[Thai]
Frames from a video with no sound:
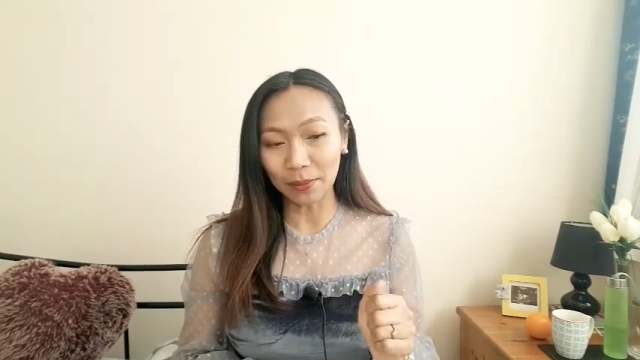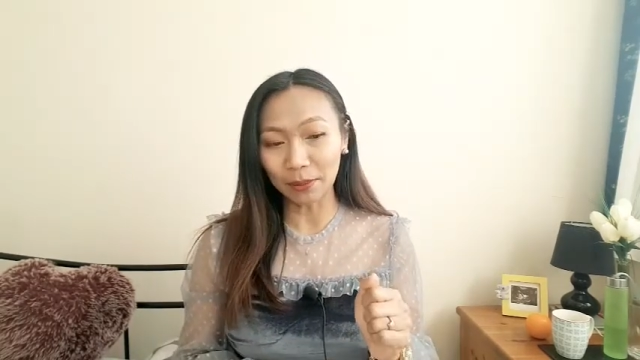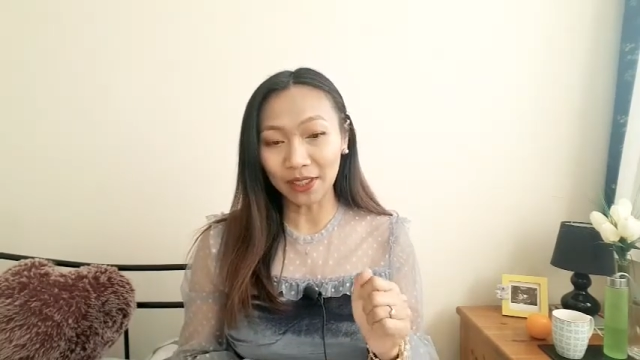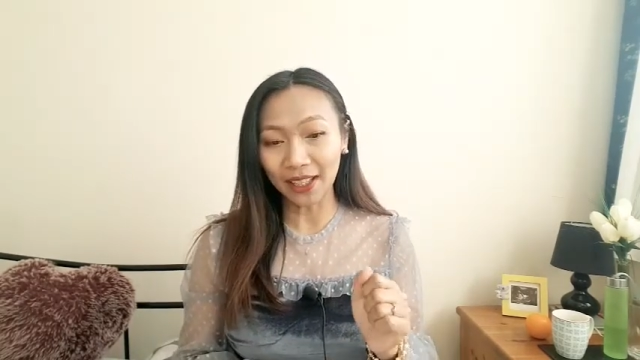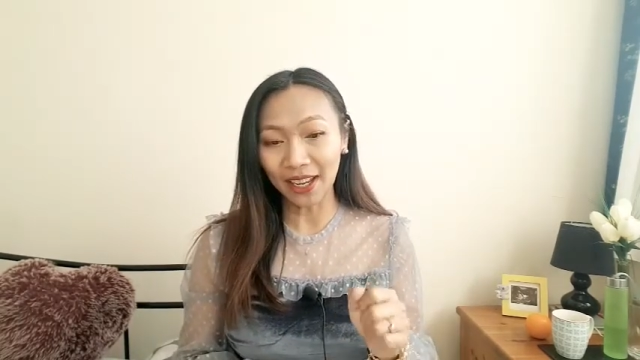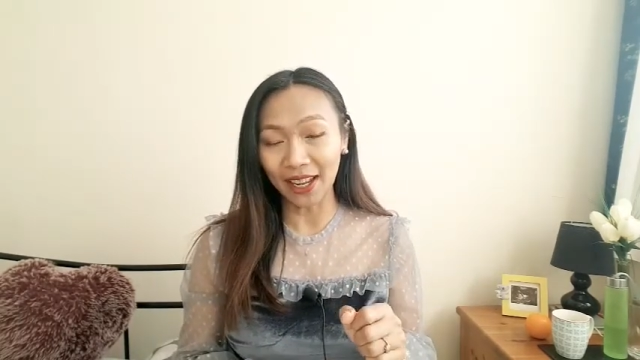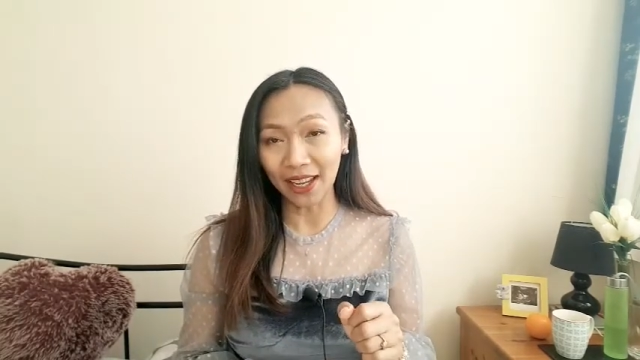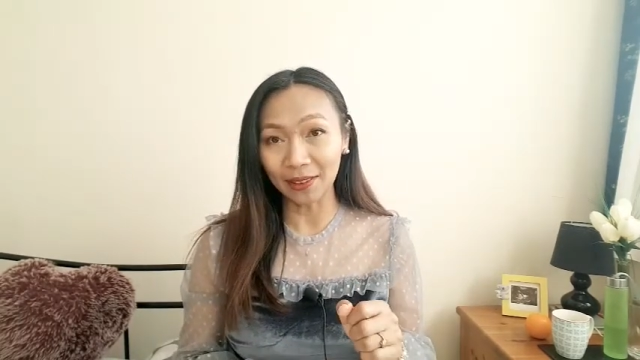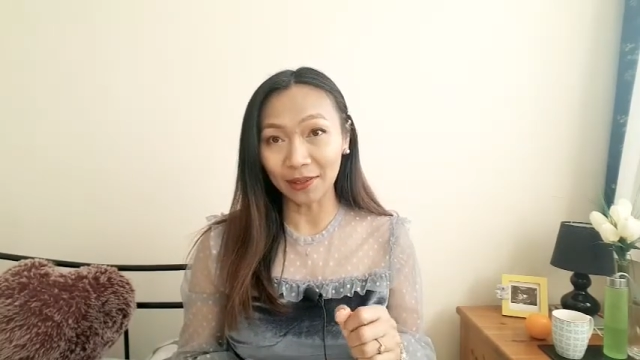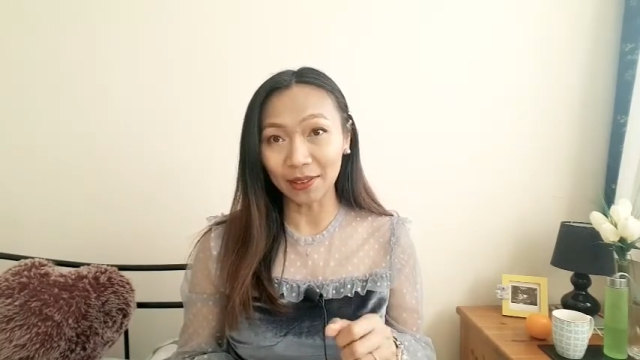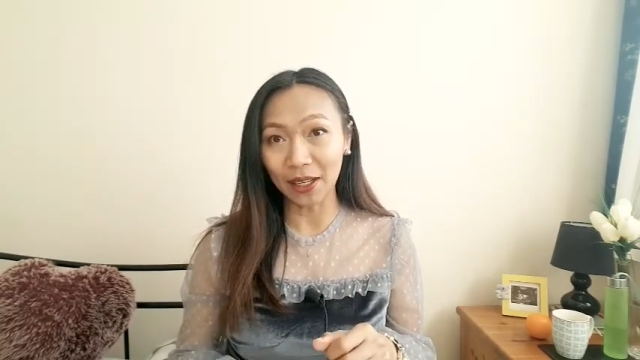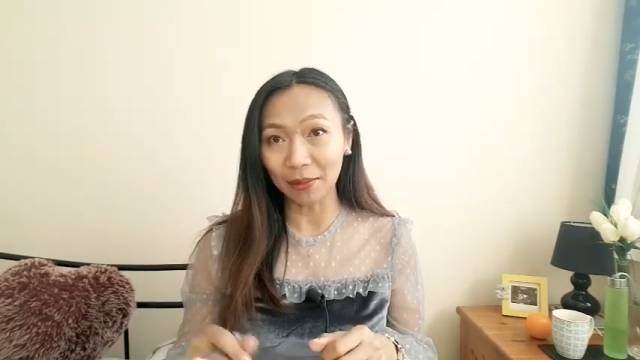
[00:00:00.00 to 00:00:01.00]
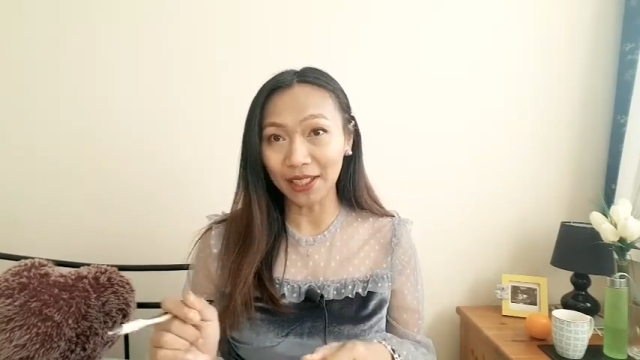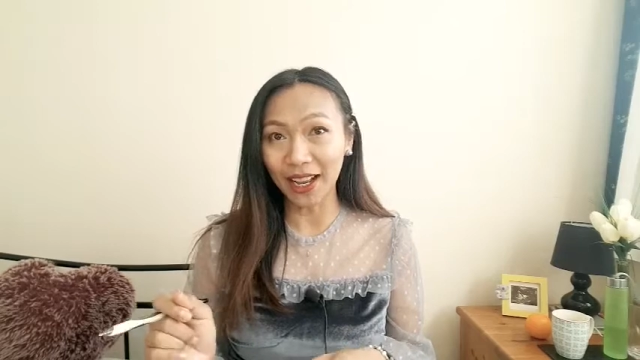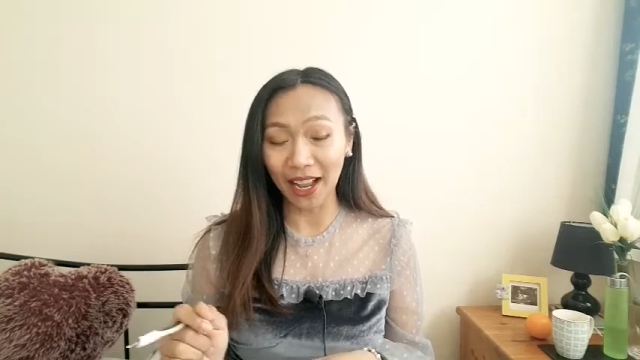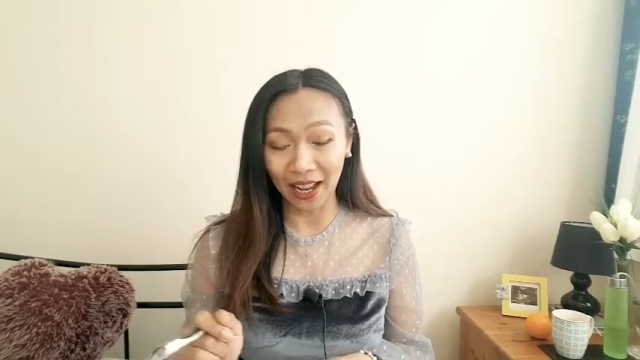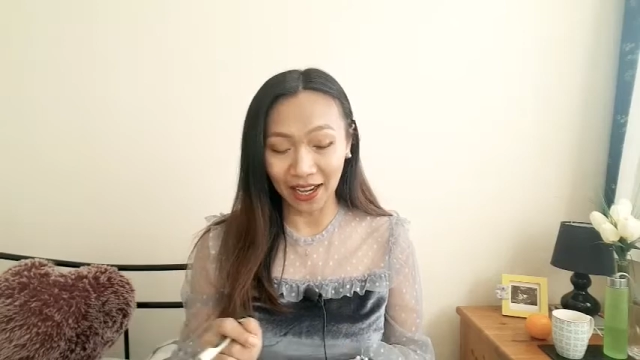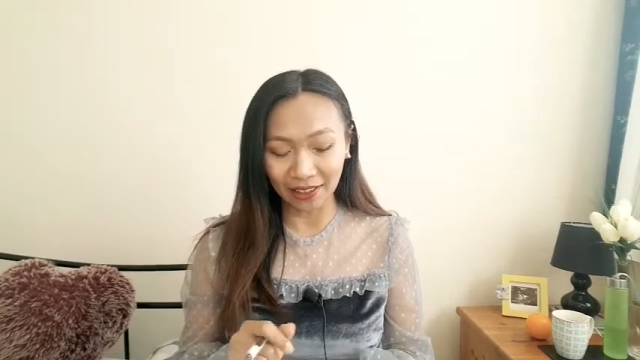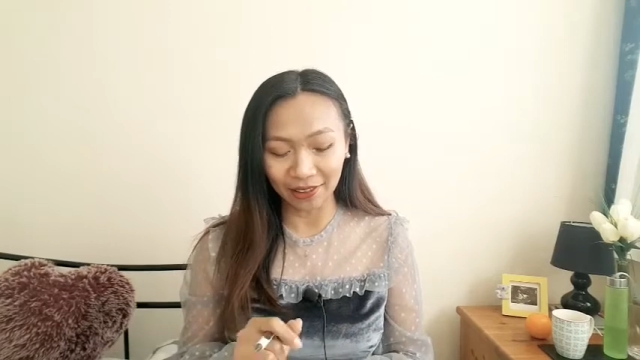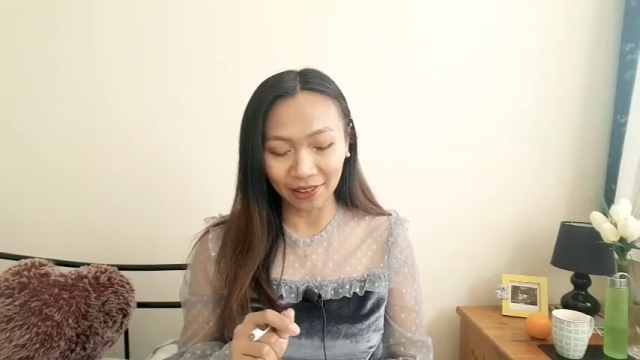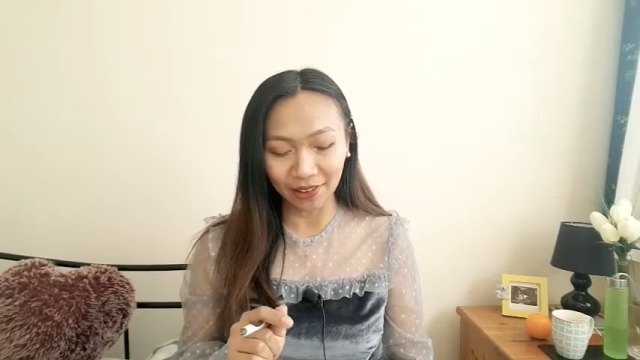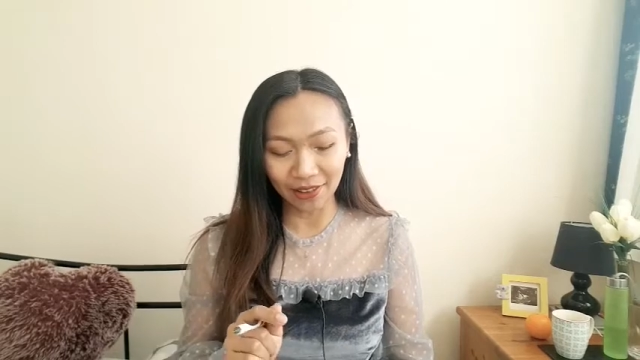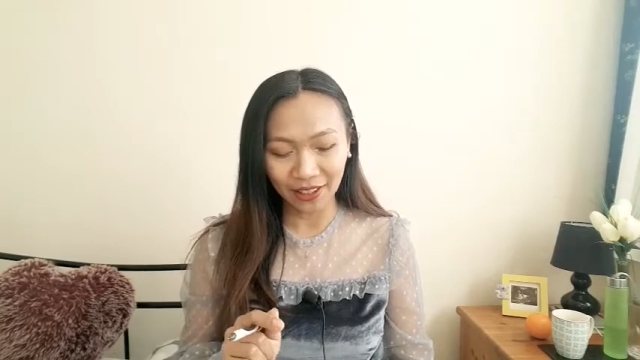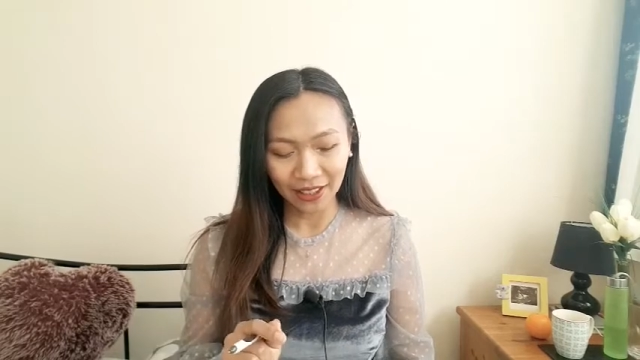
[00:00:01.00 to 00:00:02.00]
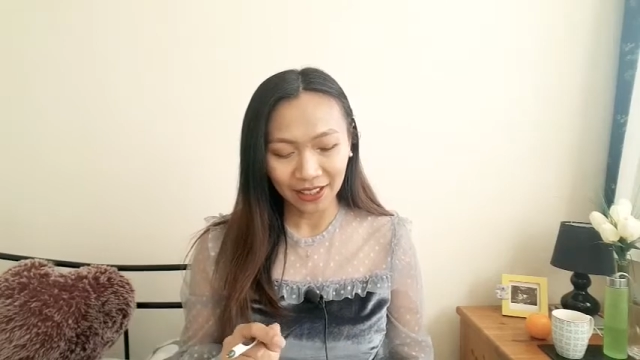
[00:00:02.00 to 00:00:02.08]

เป็นแขนตรงไหนเป็นขาเขาเนาะ